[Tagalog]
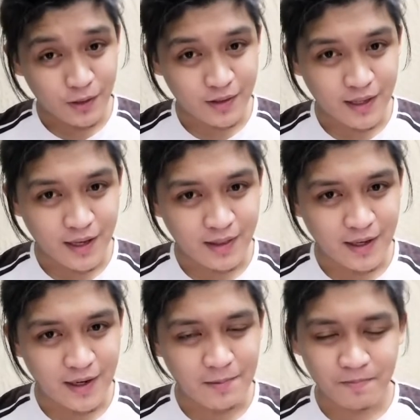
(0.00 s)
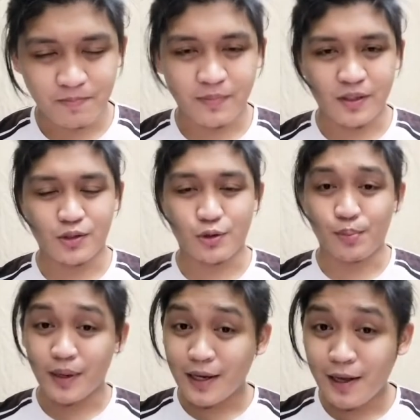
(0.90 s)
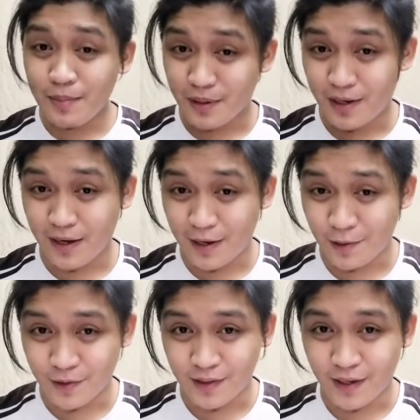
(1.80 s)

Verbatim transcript: nyo ng title. So, kailangan maglagay kayo ng